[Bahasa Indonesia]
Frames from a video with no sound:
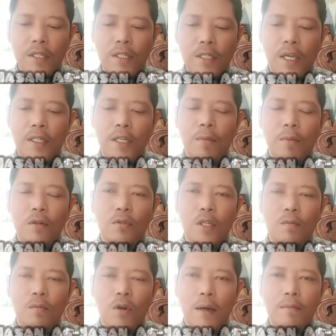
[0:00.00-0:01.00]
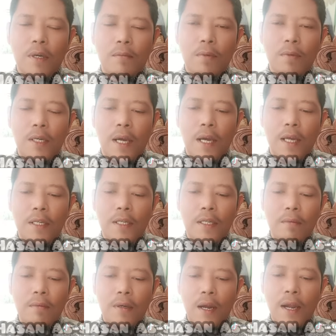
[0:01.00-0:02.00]
Asyih Jamaluddin Muhammad bin
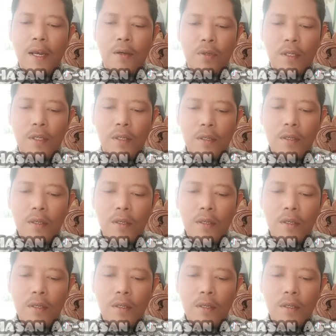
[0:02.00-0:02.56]
Ali Alawi